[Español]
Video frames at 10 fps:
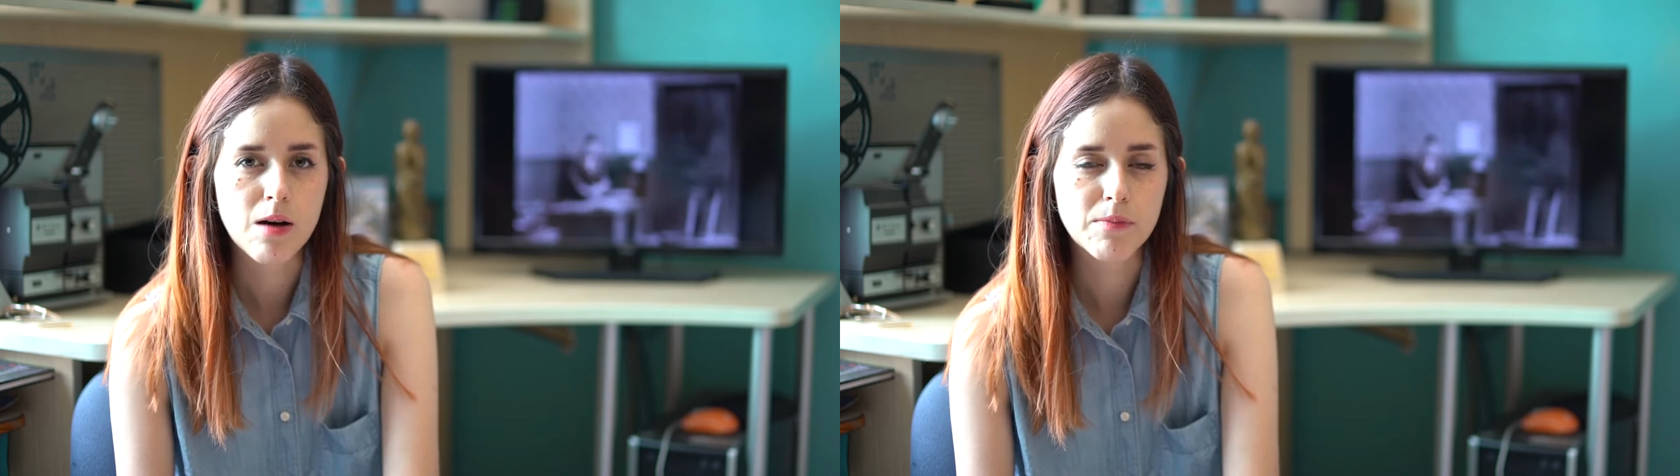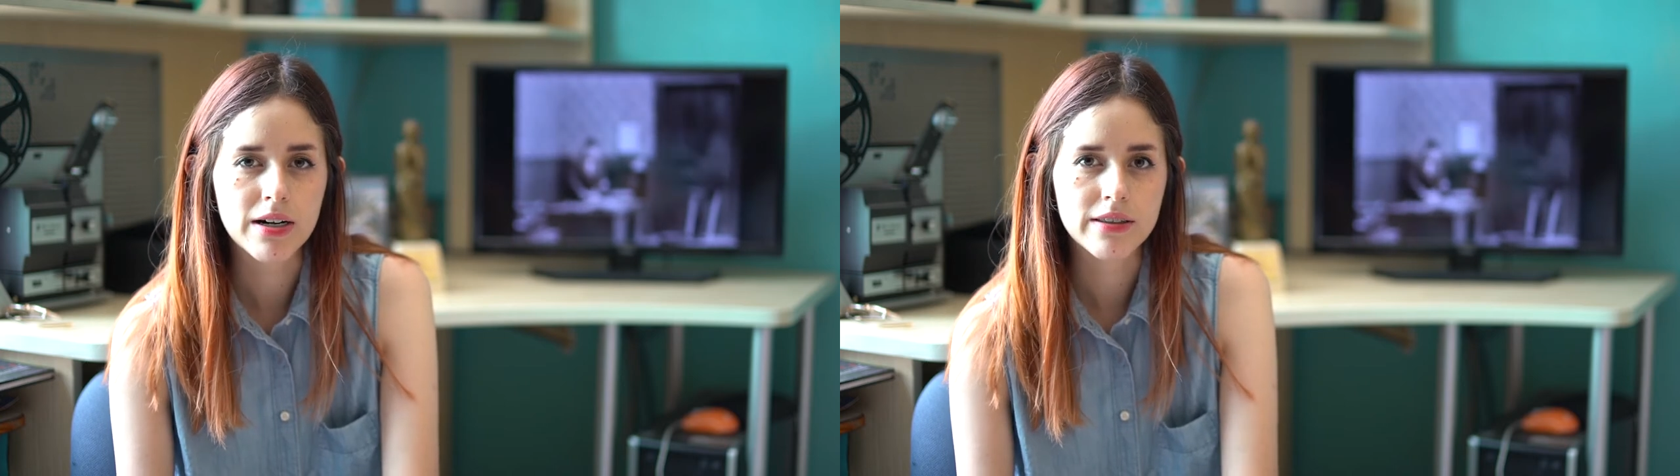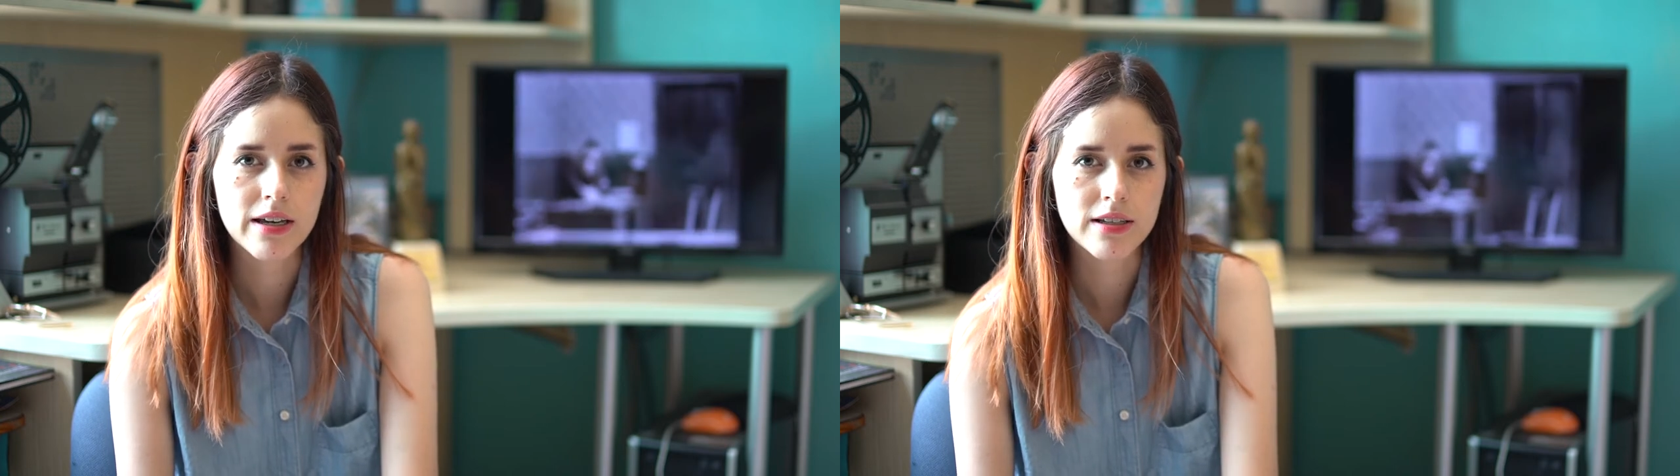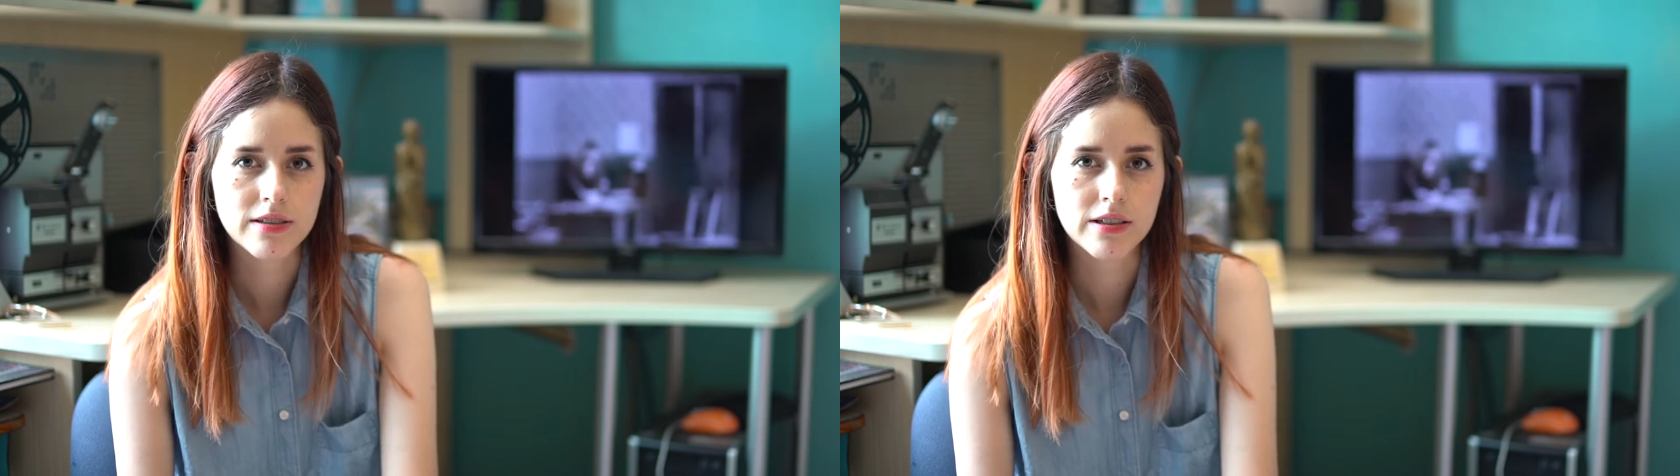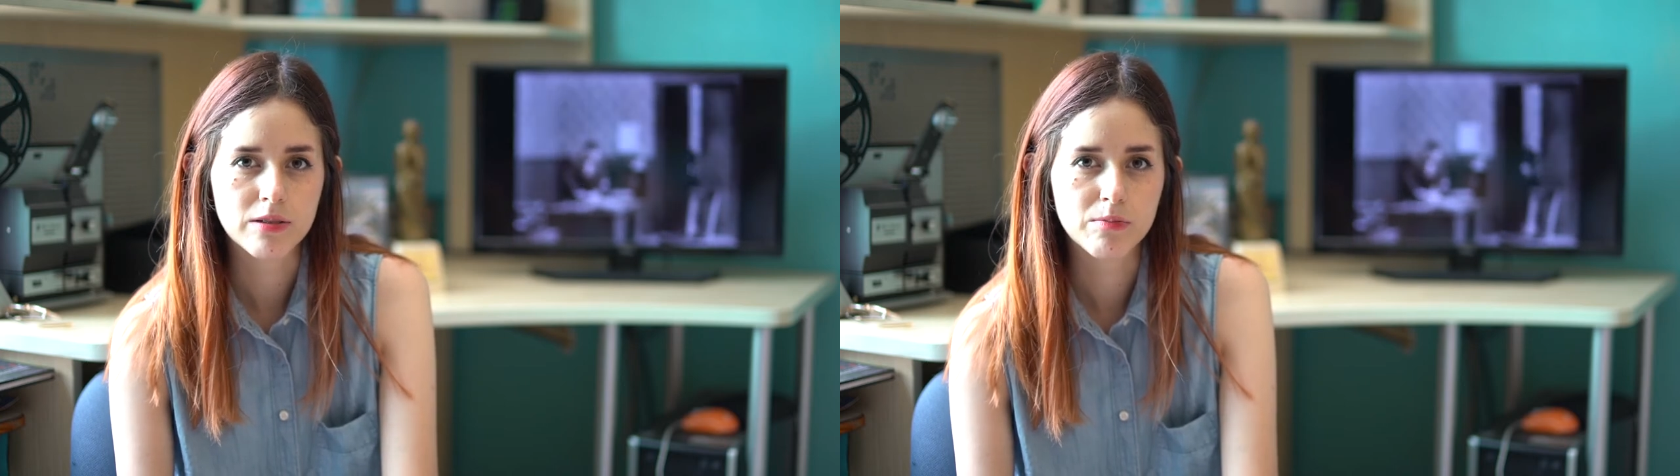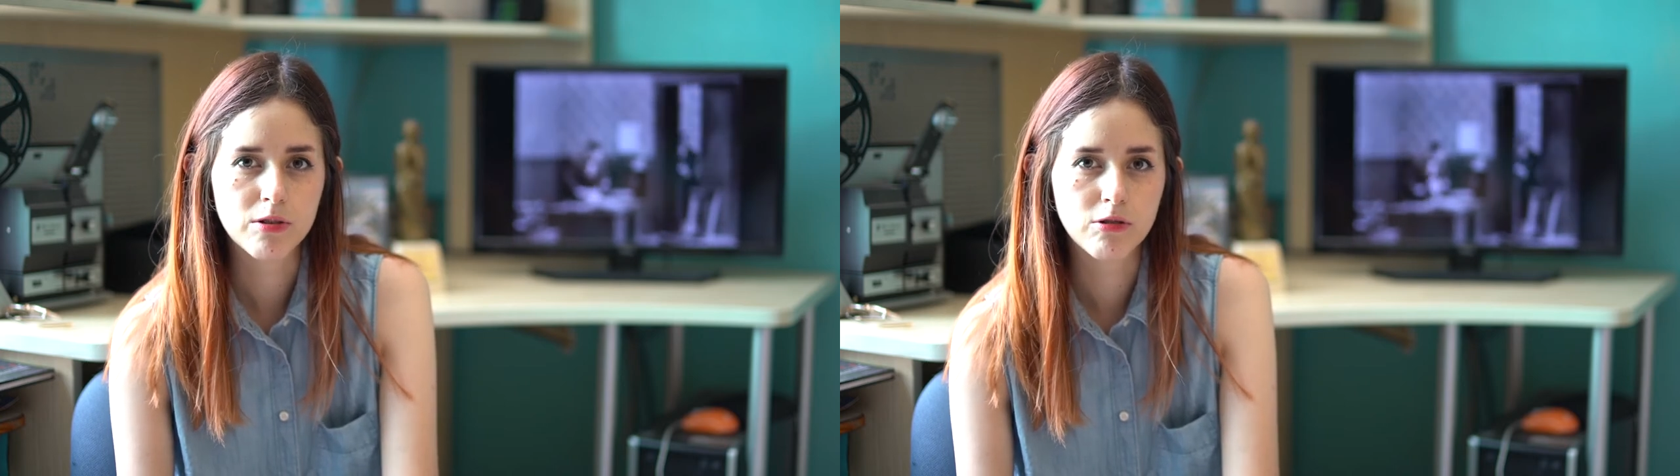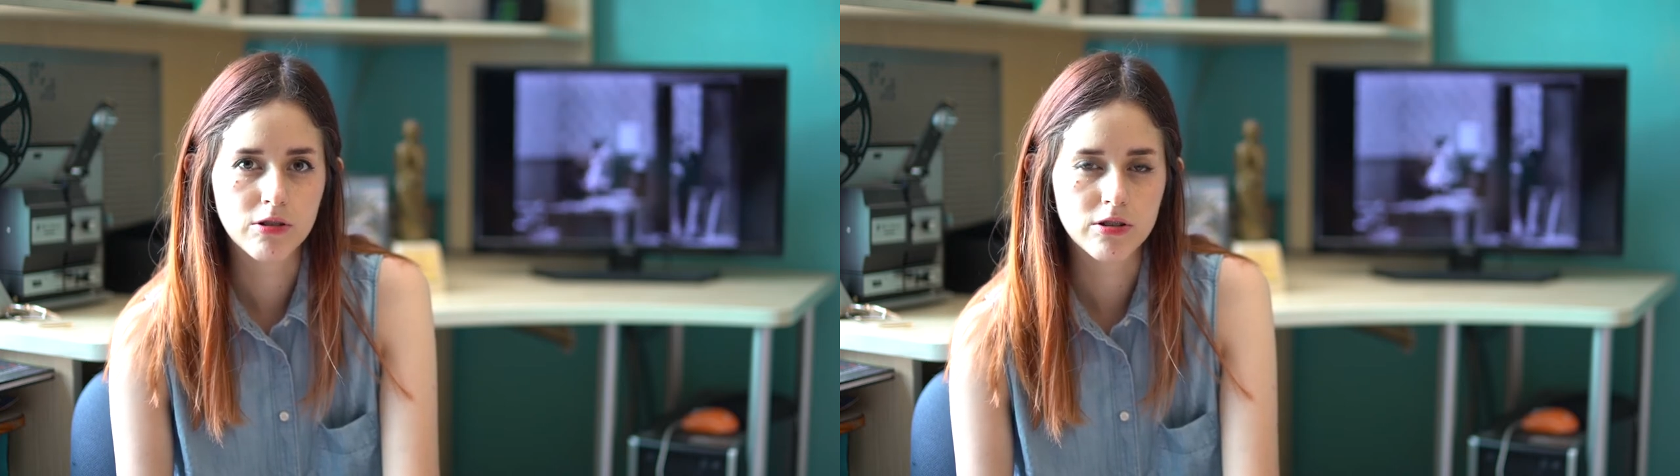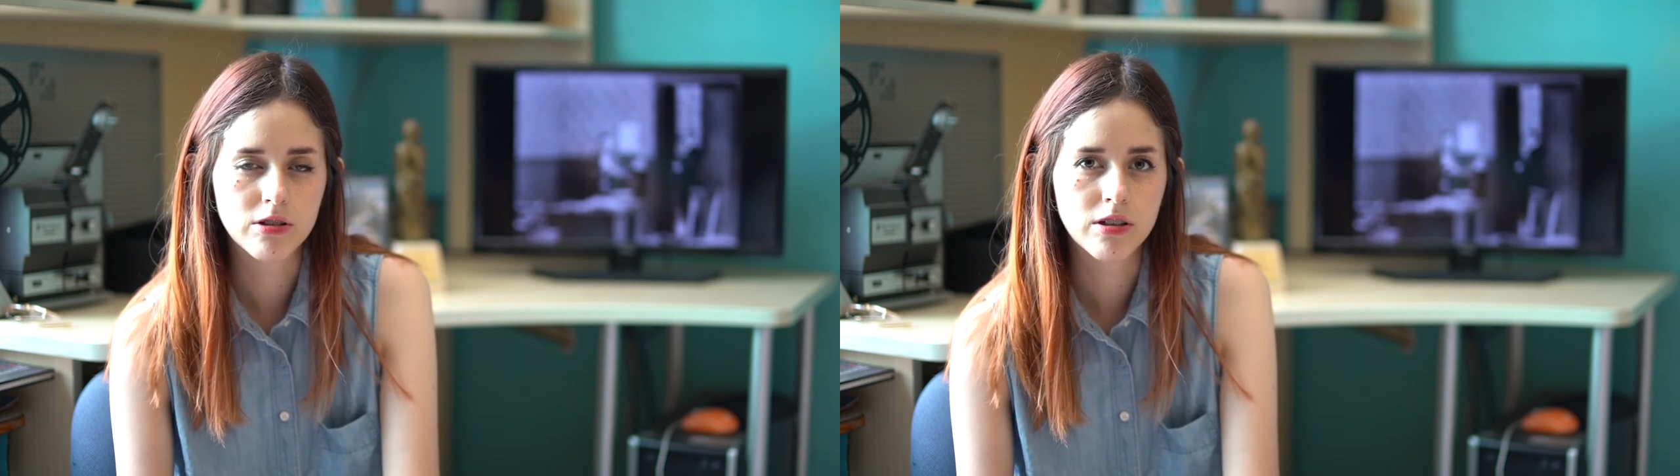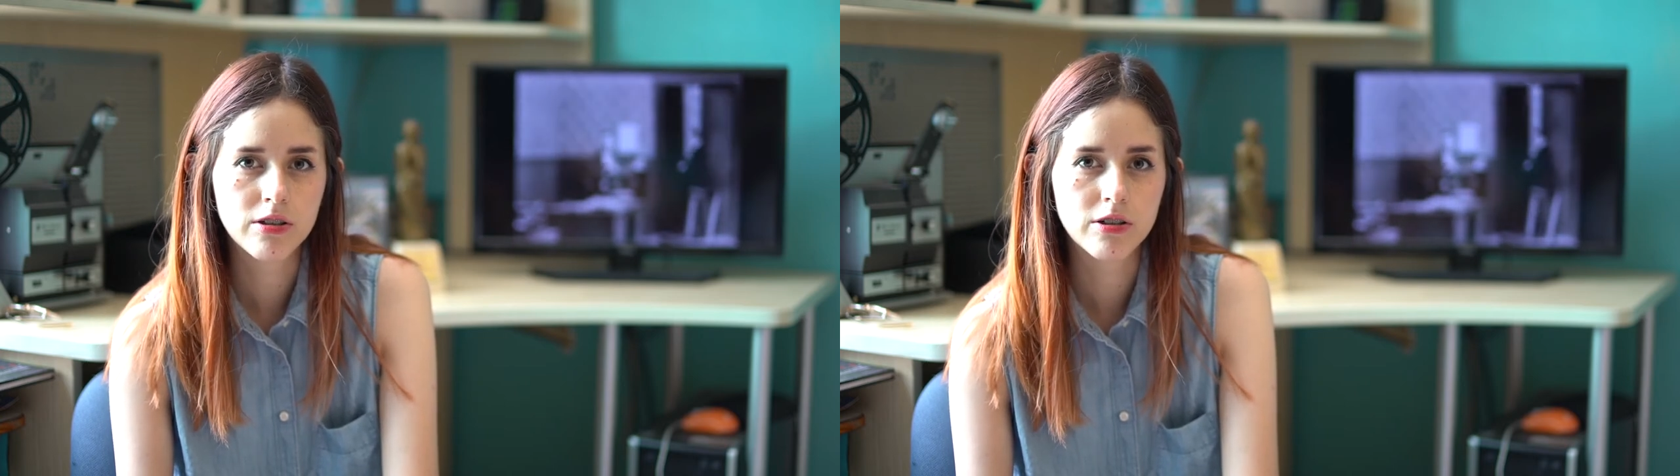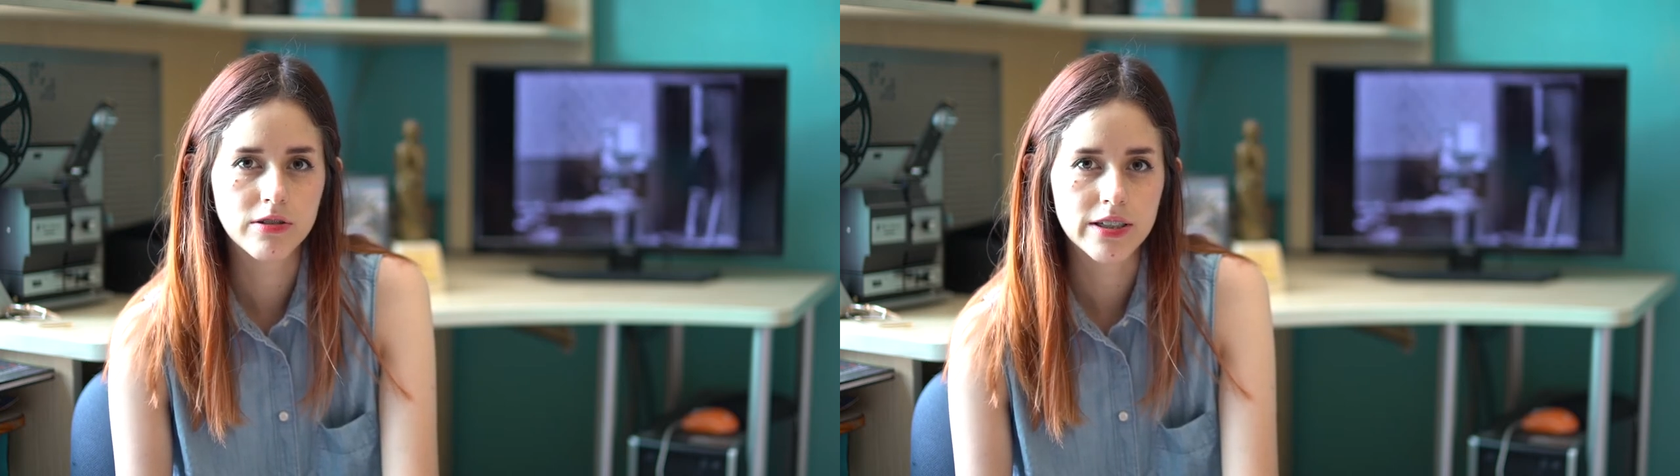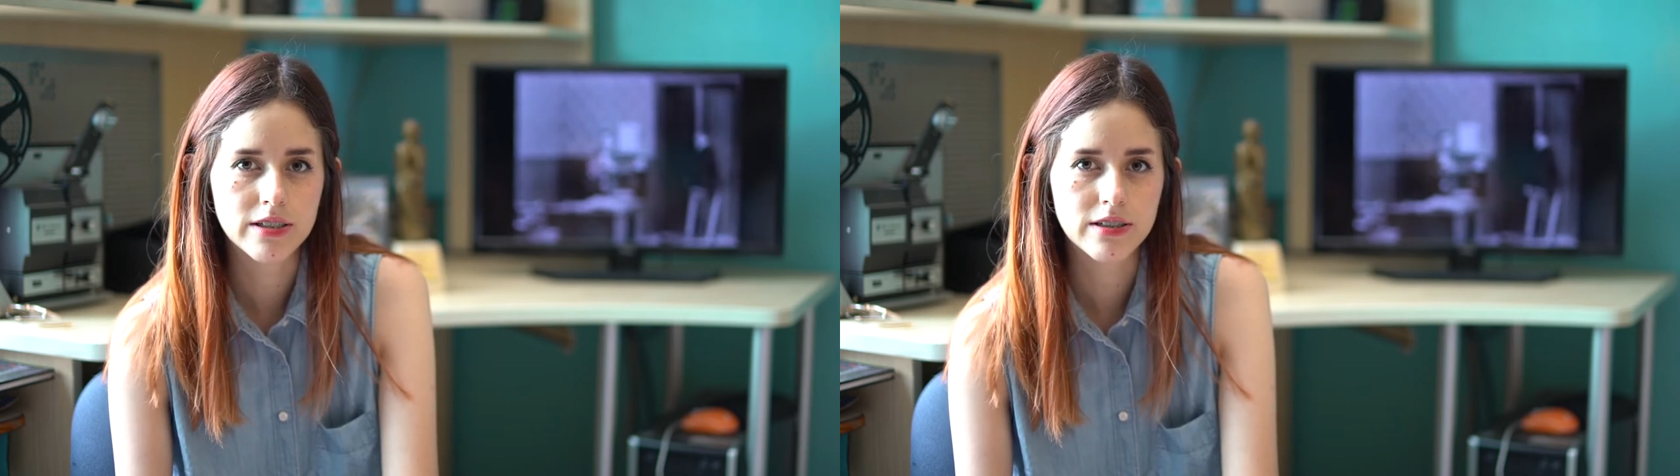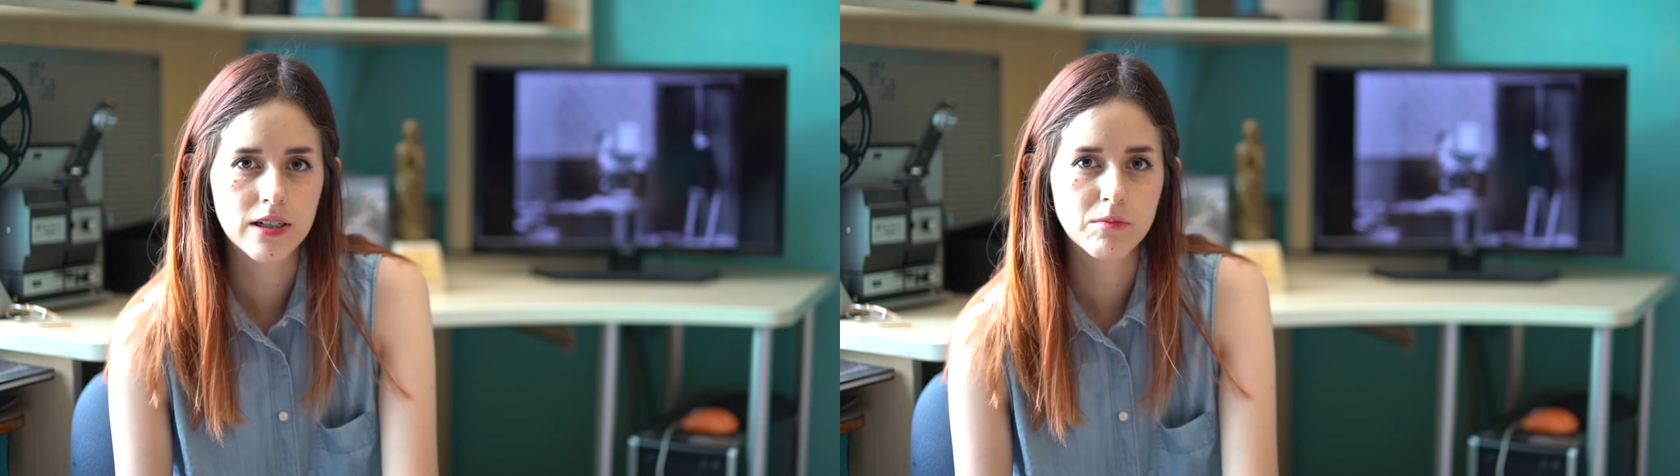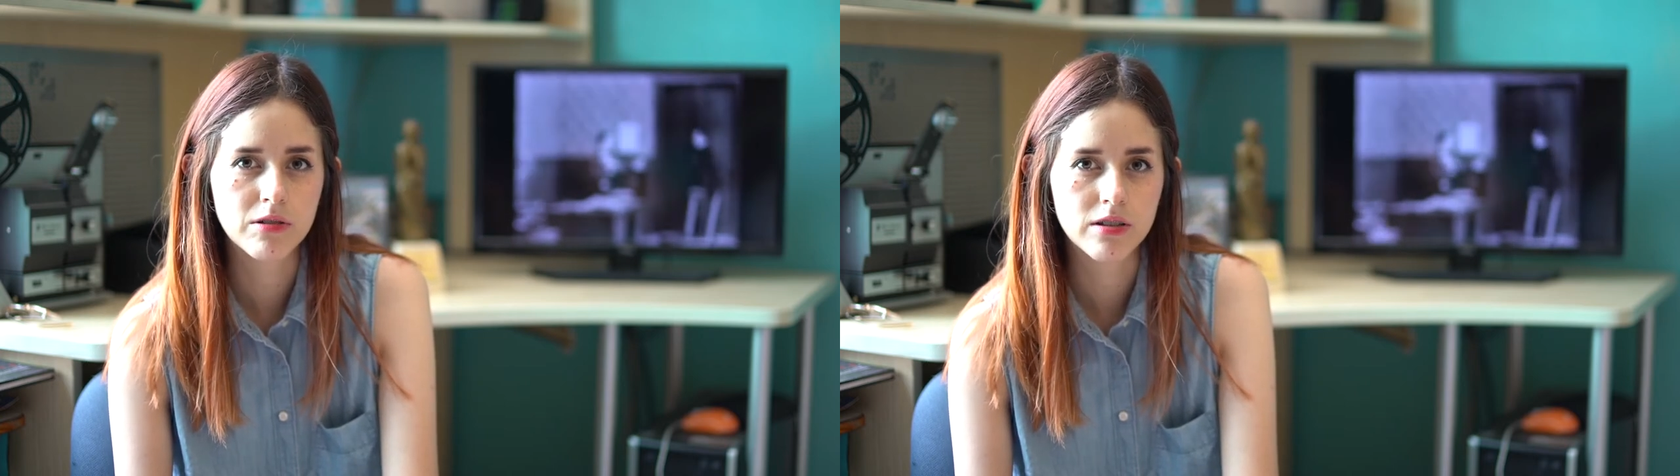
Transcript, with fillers: aparte de ser productor, guionista